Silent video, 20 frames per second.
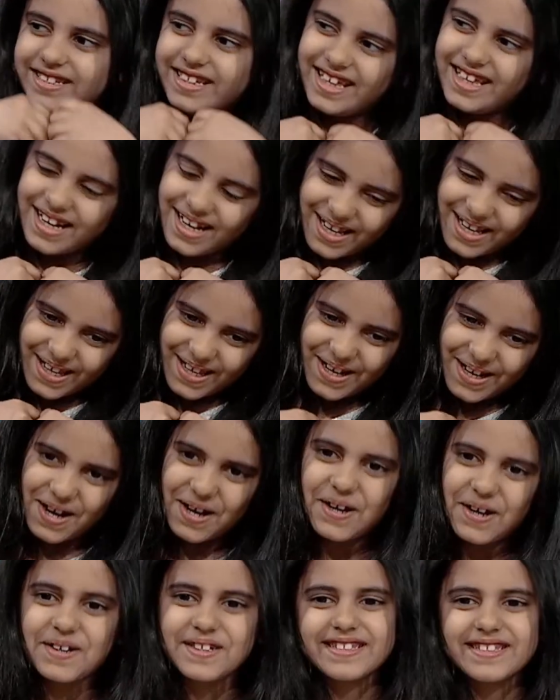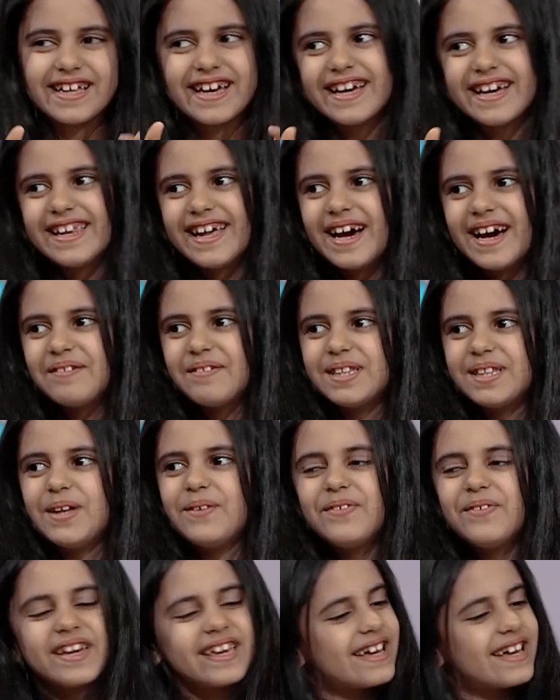سيرين احط هلا
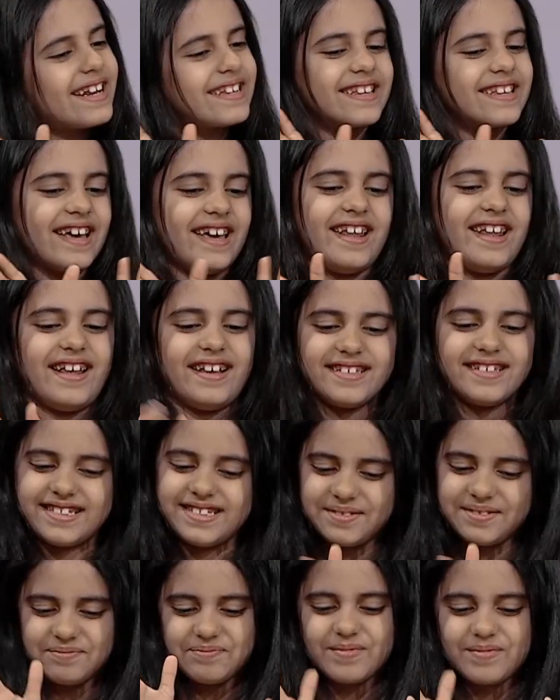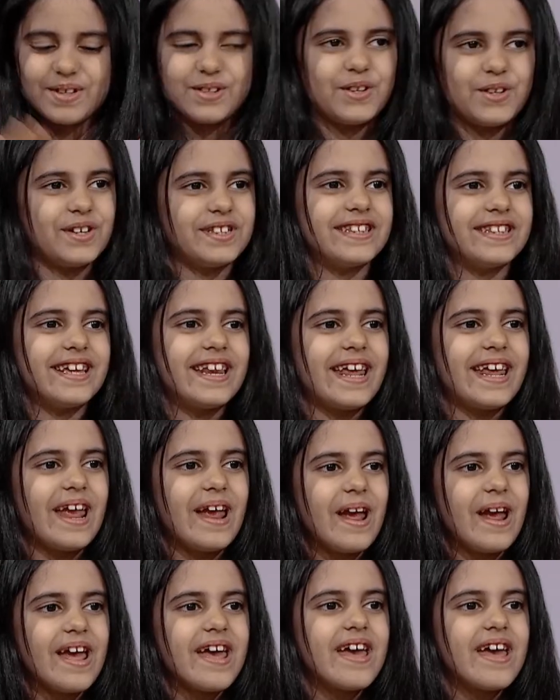بعدين فكرت خلاص تحطني